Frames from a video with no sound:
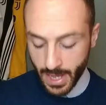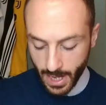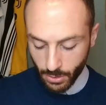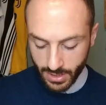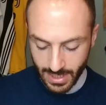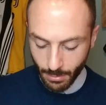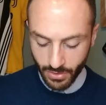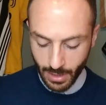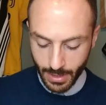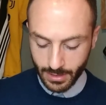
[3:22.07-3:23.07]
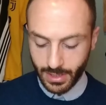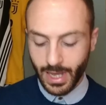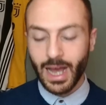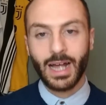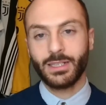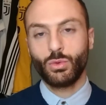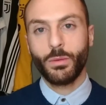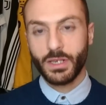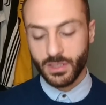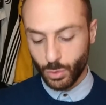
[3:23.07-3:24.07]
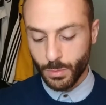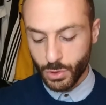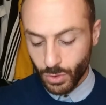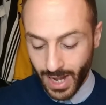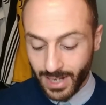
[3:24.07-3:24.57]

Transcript: E allora siamo veramente a due pesi e due misure,